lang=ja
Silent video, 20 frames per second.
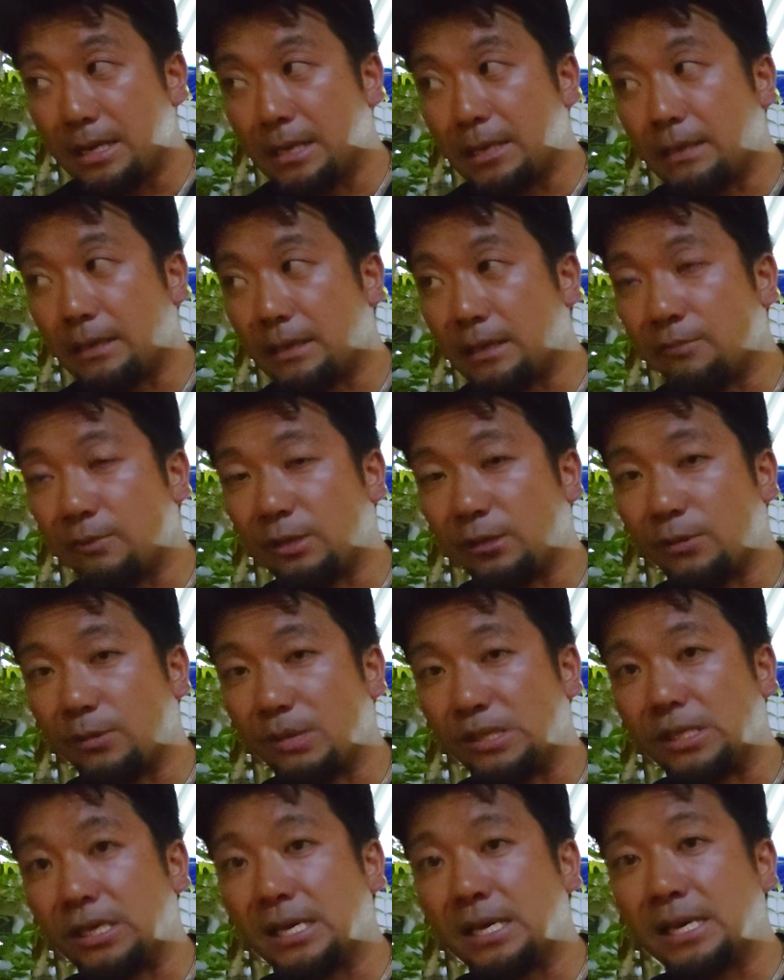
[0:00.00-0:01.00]
いただければと
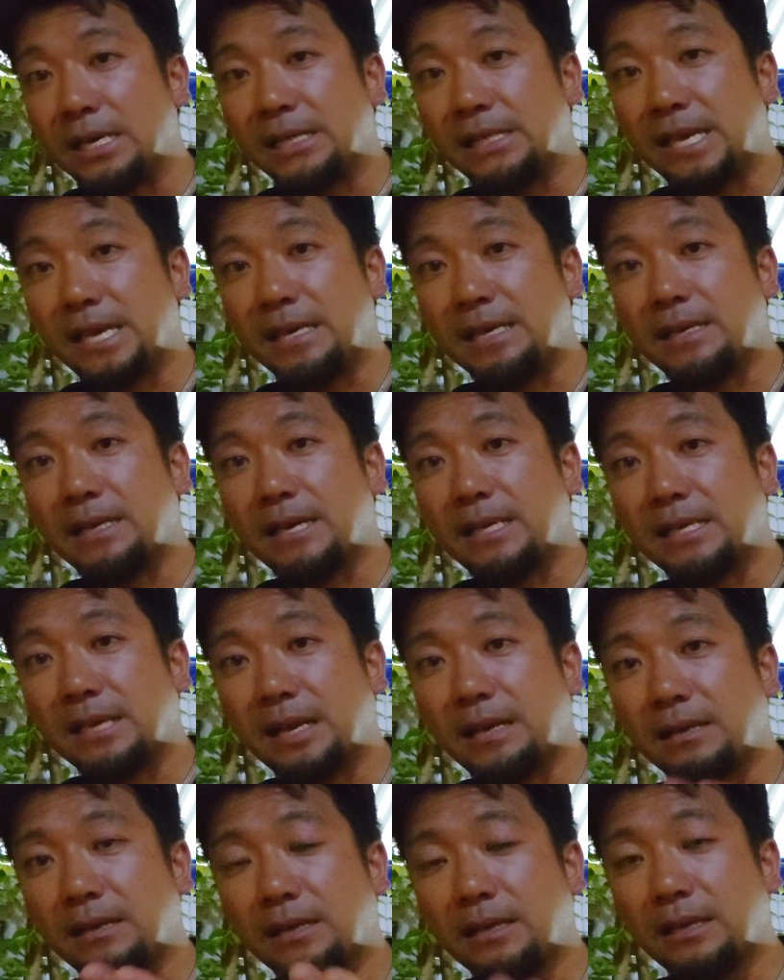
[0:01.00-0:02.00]
思います。前回
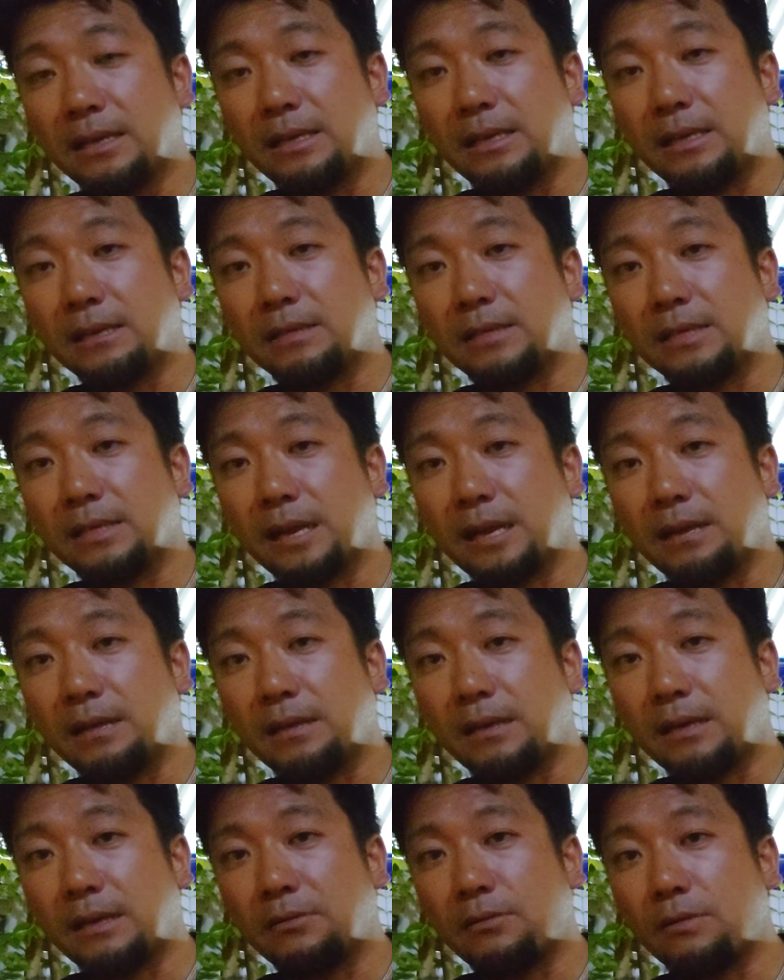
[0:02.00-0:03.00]
参加できなくて
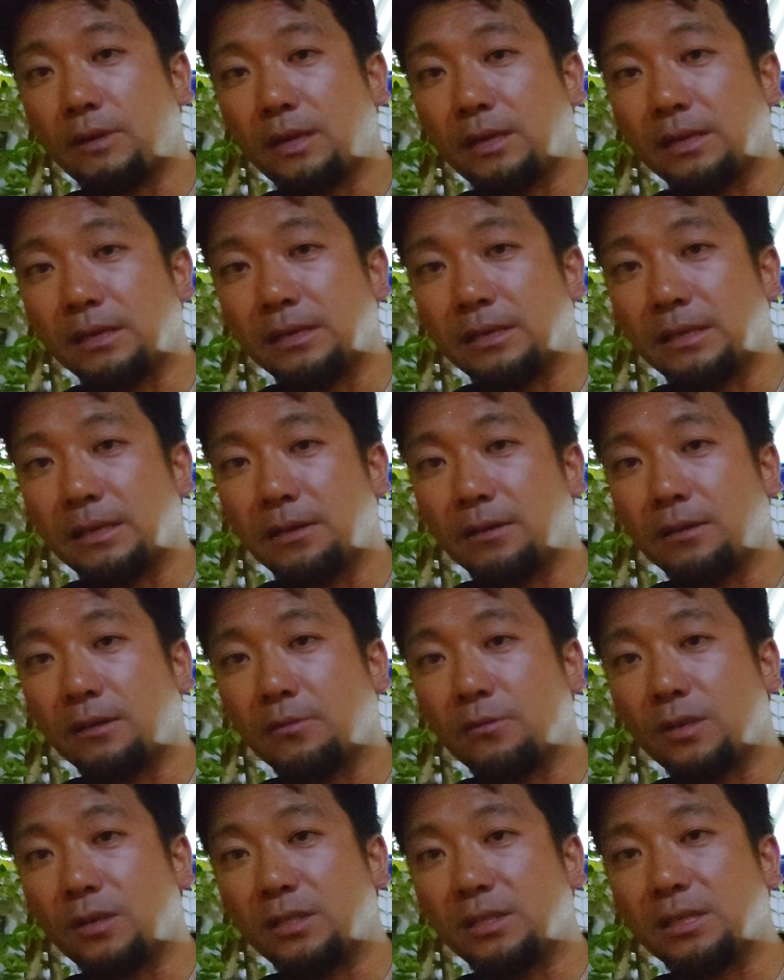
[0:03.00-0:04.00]
今回参加できる
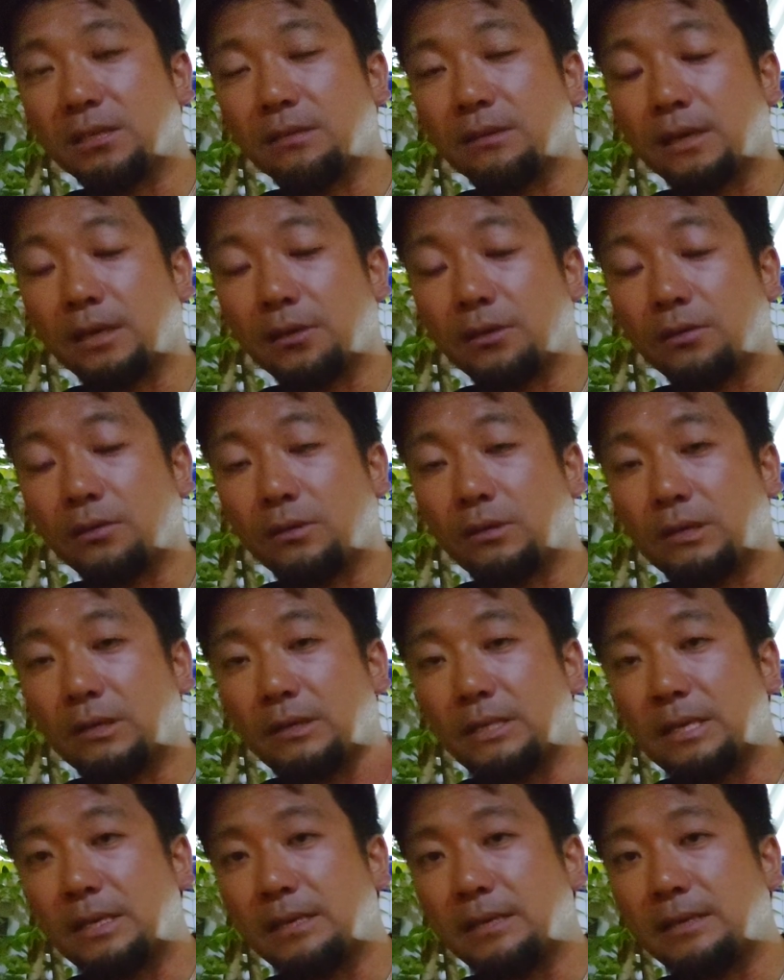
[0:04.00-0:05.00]
方もいらっしゃるんだけど、
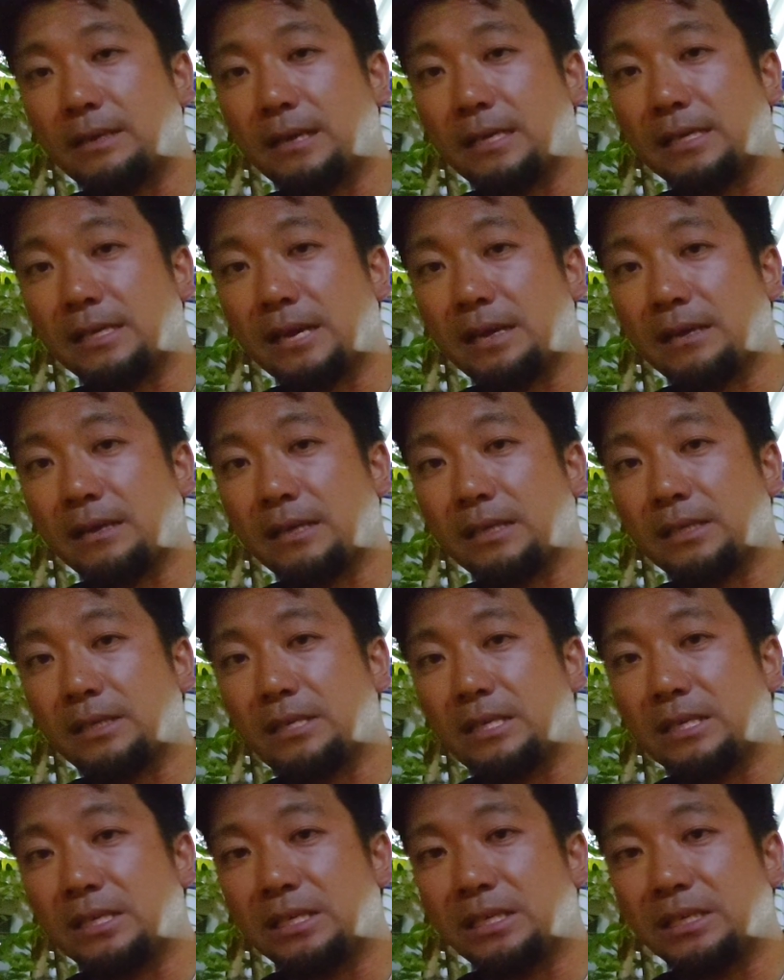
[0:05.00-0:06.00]
前回参加意
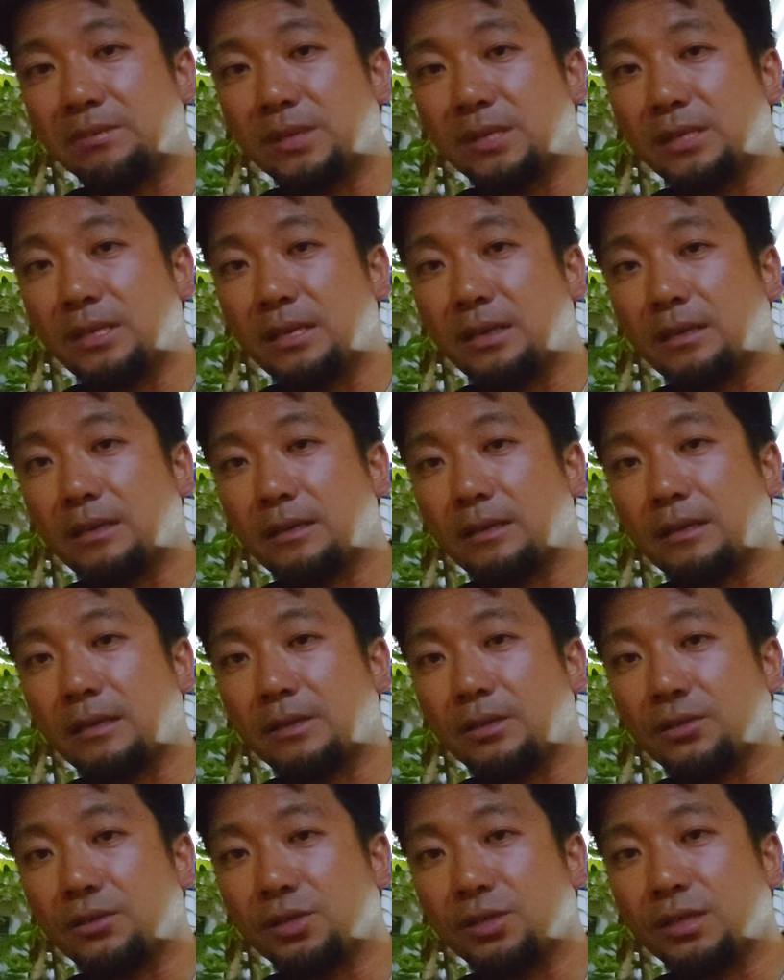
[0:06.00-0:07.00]
思示してくれた
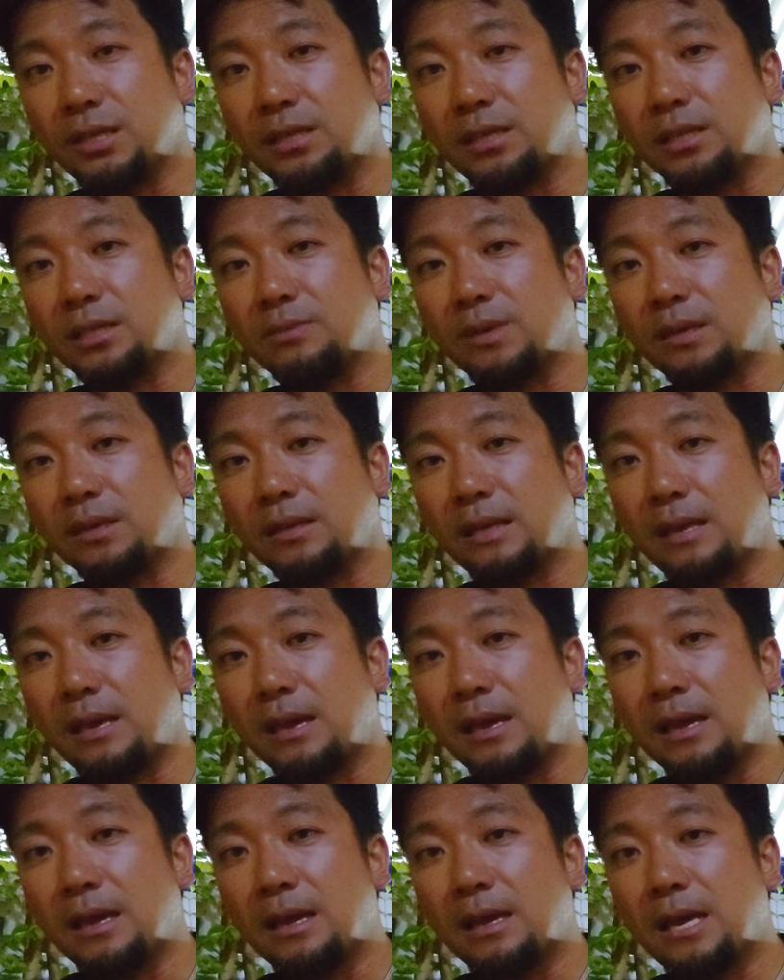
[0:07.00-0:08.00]
のが中止になってしまっ
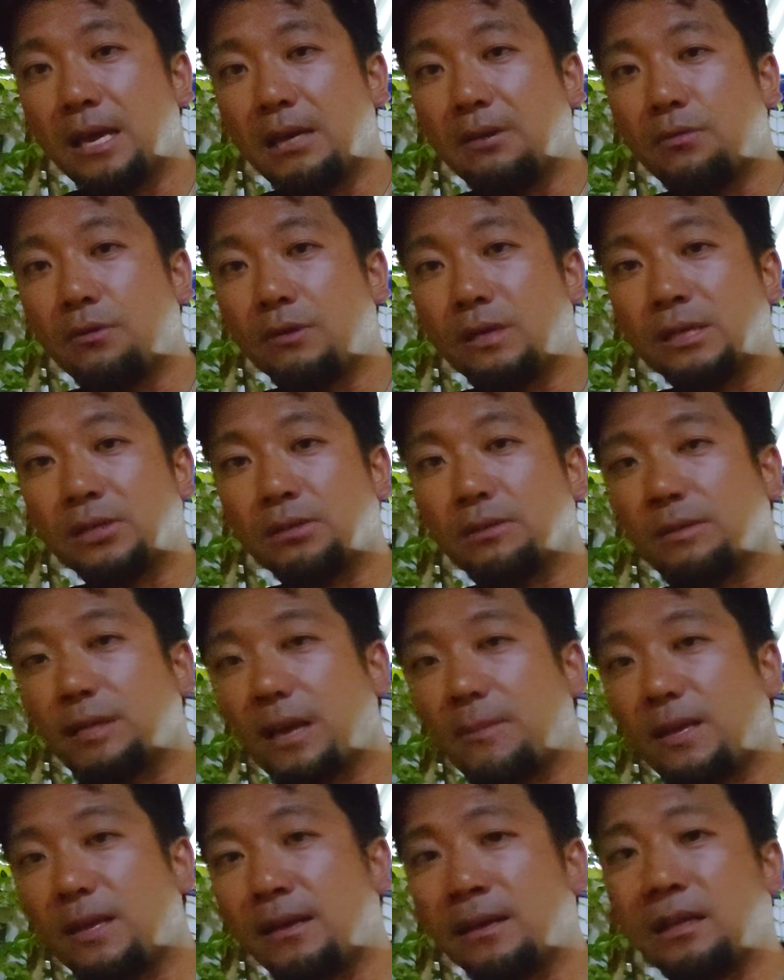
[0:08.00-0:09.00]
て、今回ちょっと
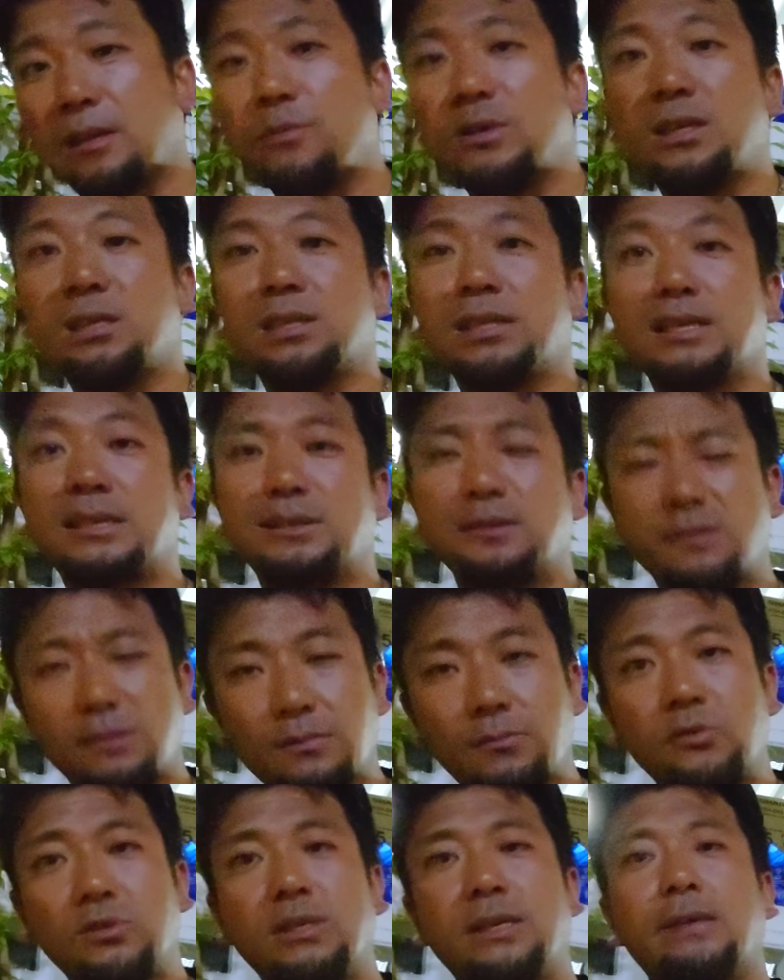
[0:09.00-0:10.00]
ダメな方もいらっしゃって、
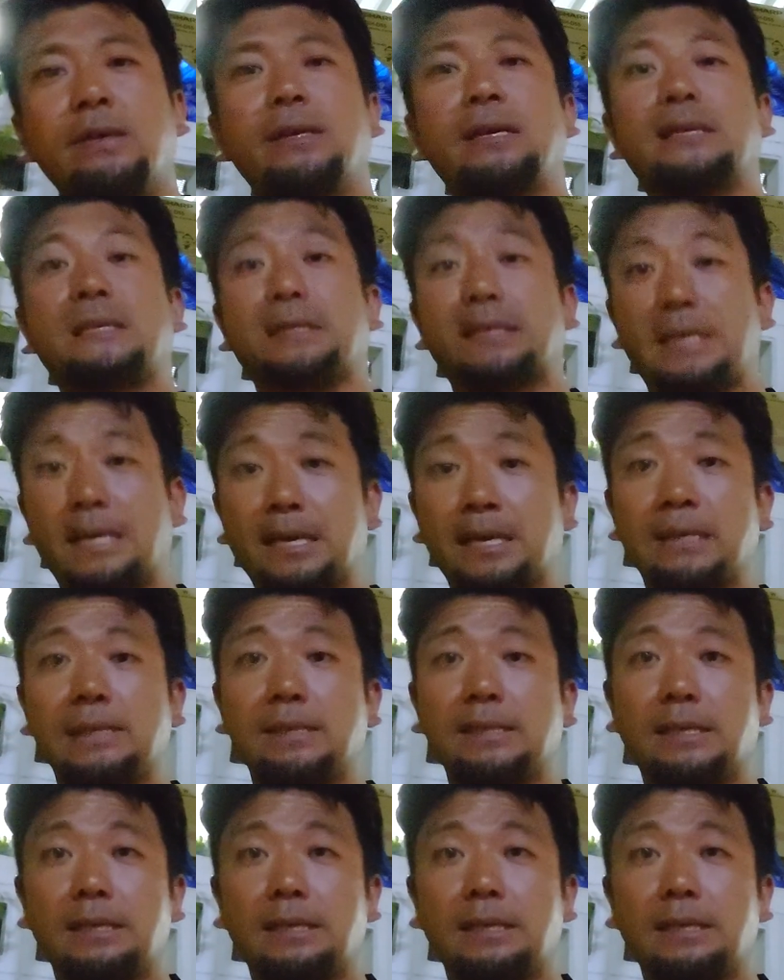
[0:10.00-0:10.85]
ちょっと申し訳ないですね。